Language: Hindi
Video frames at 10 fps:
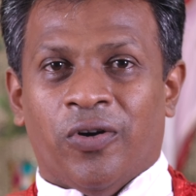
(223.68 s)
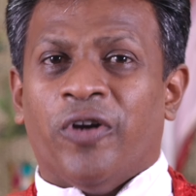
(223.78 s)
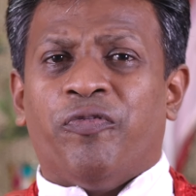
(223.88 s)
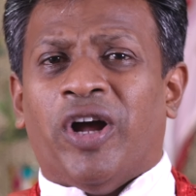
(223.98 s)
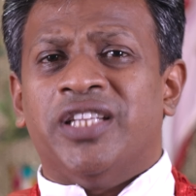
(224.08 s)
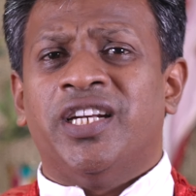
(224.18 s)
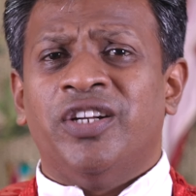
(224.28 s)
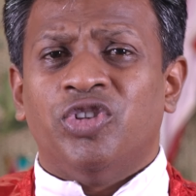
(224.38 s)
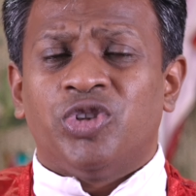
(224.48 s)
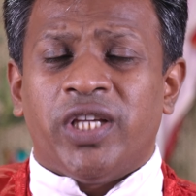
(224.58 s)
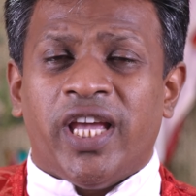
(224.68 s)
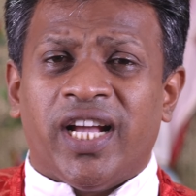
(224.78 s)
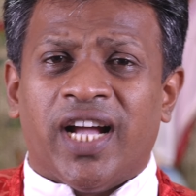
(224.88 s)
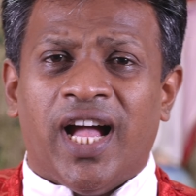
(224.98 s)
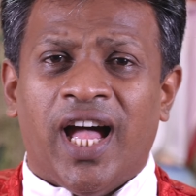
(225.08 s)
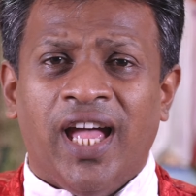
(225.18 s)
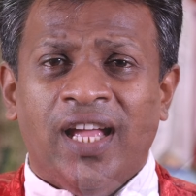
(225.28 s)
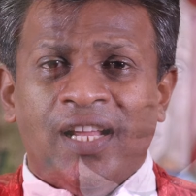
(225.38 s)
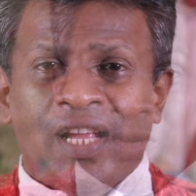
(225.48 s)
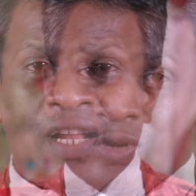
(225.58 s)
और फादर ने उनसे यह कहा
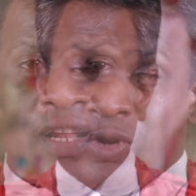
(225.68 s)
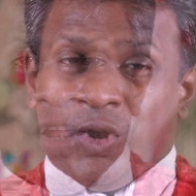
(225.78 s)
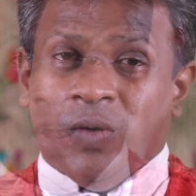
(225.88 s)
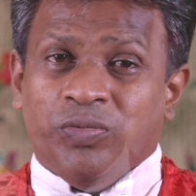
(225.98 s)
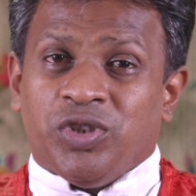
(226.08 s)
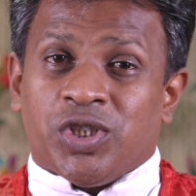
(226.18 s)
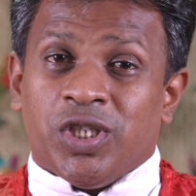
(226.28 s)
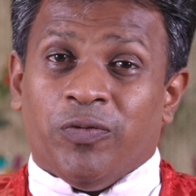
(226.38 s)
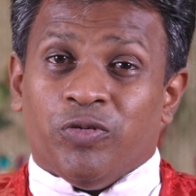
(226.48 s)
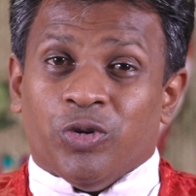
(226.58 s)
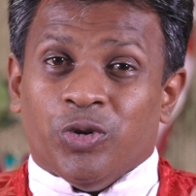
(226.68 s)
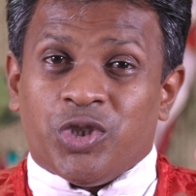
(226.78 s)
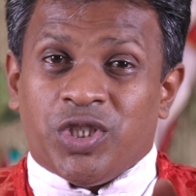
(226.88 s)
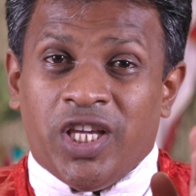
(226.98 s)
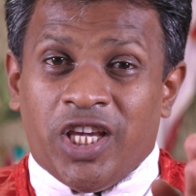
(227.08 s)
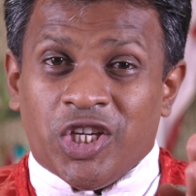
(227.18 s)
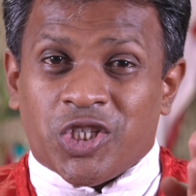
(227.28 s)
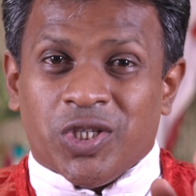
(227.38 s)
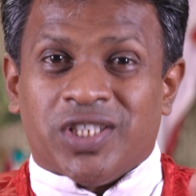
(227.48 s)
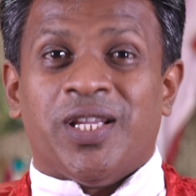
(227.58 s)
तुम सिर्फ उसी
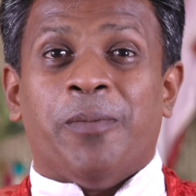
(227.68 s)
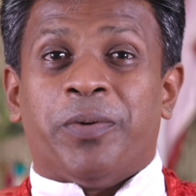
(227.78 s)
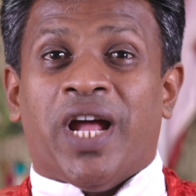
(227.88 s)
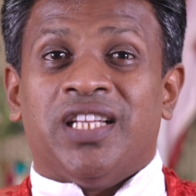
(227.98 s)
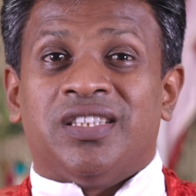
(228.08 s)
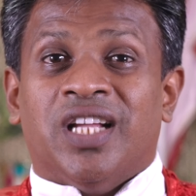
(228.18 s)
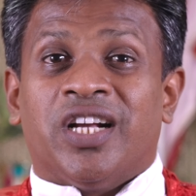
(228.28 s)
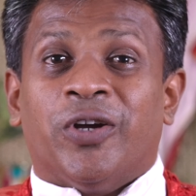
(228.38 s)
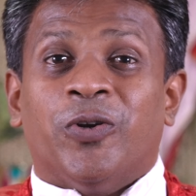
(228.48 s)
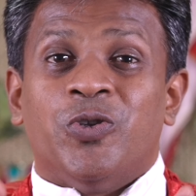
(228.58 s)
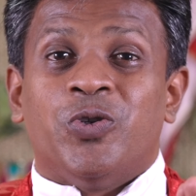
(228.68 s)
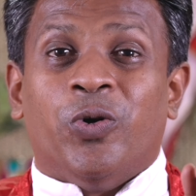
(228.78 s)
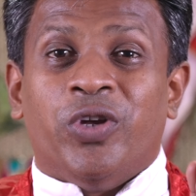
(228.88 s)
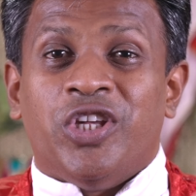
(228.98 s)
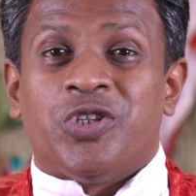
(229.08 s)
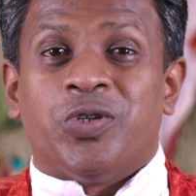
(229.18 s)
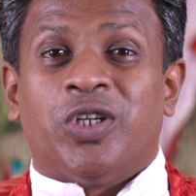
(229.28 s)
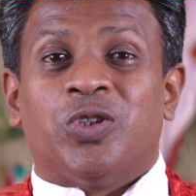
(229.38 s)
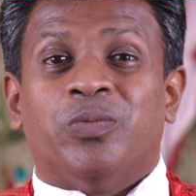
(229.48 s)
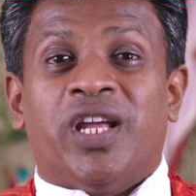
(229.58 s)
ईश्वर से प्रार्थना करो जो ईश्वर
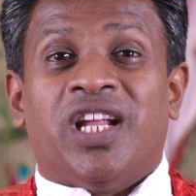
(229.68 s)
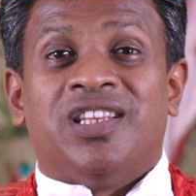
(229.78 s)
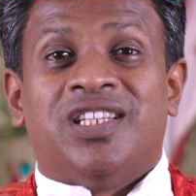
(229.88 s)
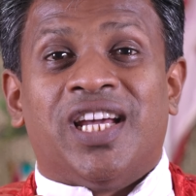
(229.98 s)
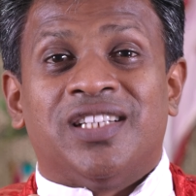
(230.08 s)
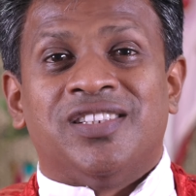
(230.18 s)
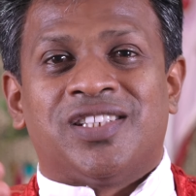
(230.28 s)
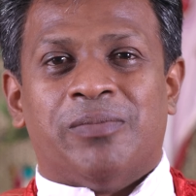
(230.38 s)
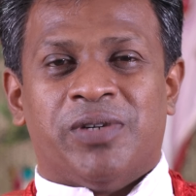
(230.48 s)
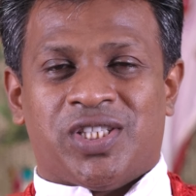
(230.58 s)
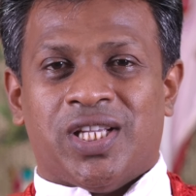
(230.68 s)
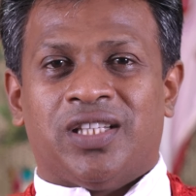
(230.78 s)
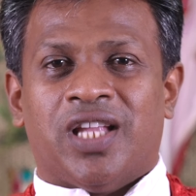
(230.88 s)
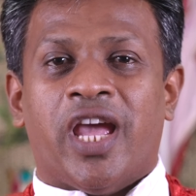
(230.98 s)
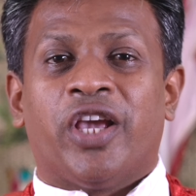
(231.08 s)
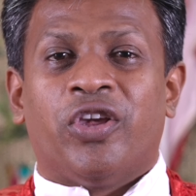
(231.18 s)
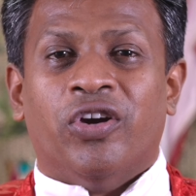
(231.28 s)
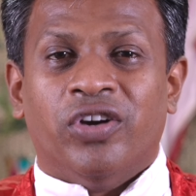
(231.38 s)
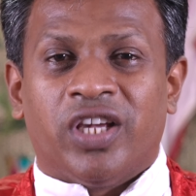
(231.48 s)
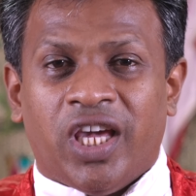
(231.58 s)
तुम्हारा दर्द समझ सकता है
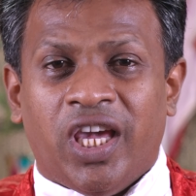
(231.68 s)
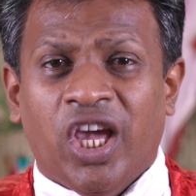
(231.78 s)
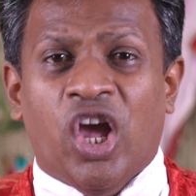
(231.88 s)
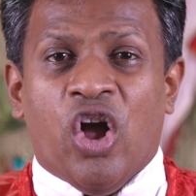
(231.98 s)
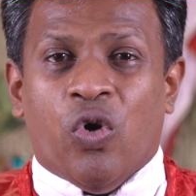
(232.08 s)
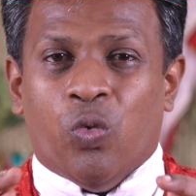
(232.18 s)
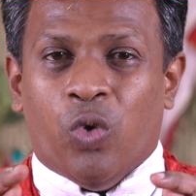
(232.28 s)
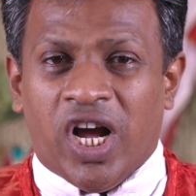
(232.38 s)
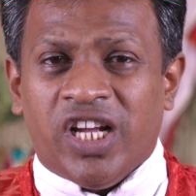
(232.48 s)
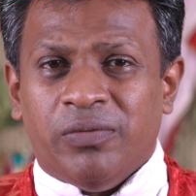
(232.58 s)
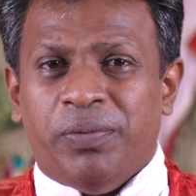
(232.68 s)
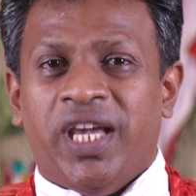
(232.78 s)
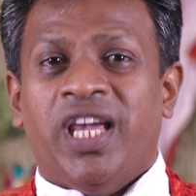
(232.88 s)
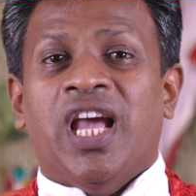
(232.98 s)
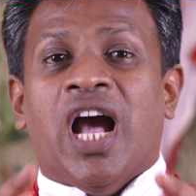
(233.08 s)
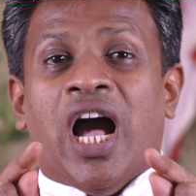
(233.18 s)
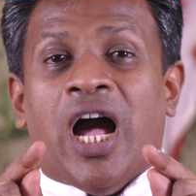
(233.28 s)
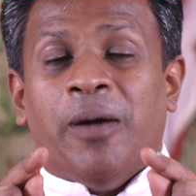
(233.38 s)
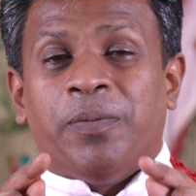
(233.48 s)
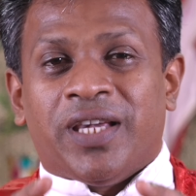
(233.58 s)
क्योंकि वह भी
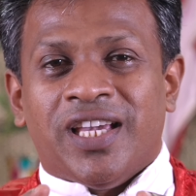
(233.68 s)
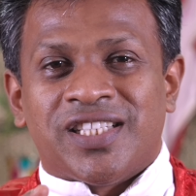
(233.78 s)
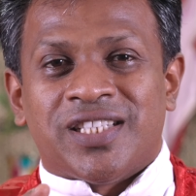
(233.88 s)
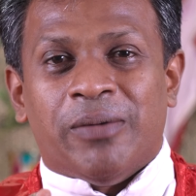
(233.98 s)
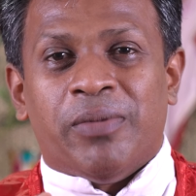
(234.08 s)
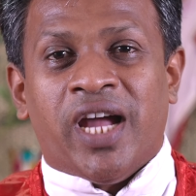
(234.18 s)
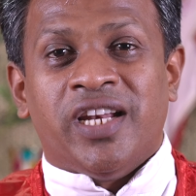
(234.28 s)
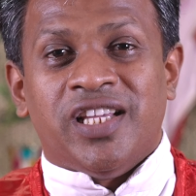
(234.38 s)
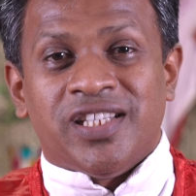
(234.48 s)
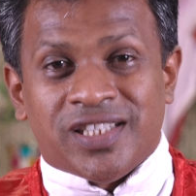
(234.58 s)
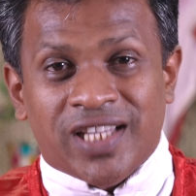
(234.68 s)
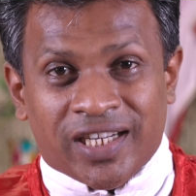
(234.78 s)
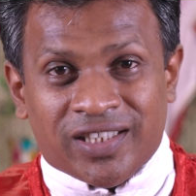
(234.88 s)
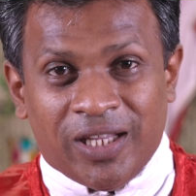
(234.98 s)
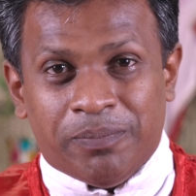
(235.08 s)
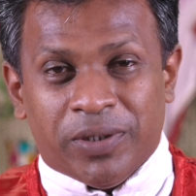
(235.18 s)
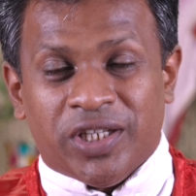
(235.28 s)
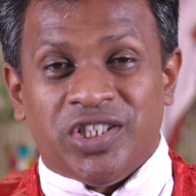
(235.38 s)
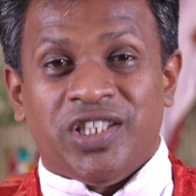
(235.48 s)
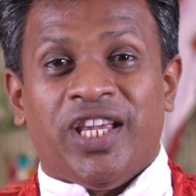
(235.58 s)
आपके समान इस धरती
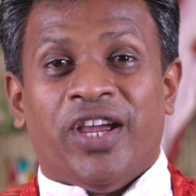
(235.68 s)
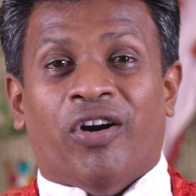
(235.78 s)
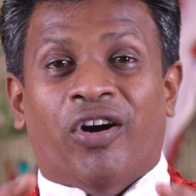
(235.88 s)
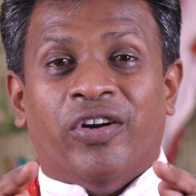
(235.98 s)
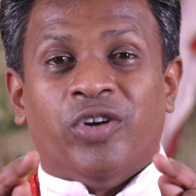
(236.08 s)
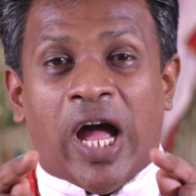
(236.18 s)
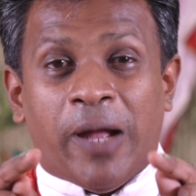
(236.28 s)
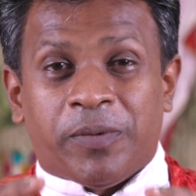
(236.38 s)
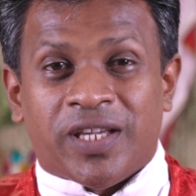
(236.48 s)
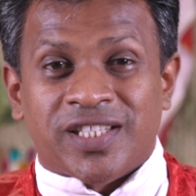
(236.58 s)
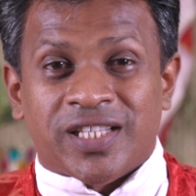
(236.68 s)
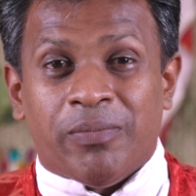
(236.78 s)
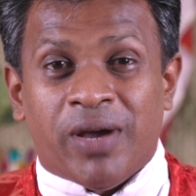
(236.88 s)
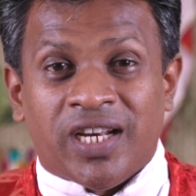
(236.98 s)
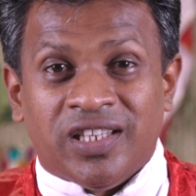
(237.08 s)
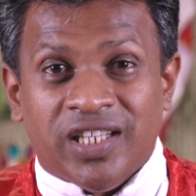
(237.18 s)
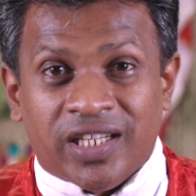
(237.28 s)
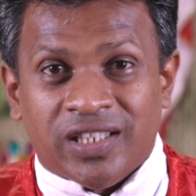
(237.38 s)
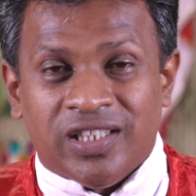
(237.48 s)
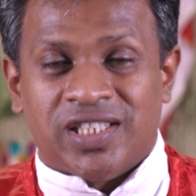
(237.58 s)
पर जिए और आपके समान
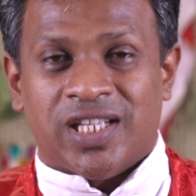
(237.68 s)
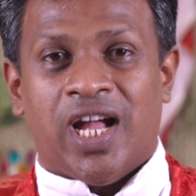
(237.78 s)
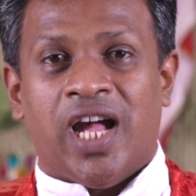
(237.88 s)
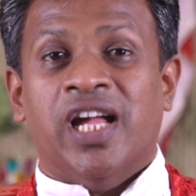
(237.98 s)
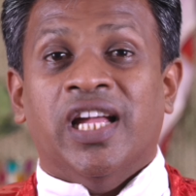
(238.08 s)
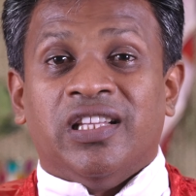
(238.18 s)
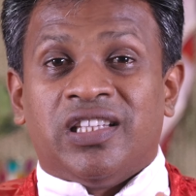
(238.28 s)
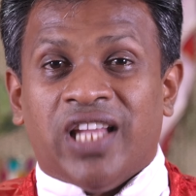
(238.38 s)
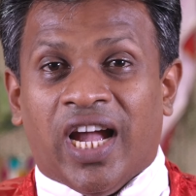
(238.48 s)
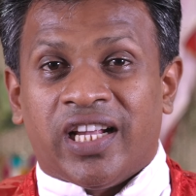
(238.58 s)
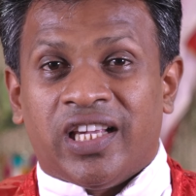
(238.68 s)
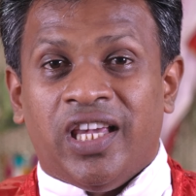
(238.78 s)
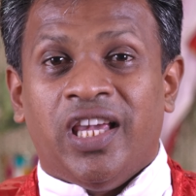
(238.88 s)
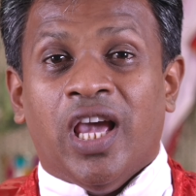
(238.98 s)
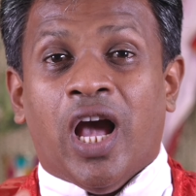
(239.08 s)
दर्द सहा ताकि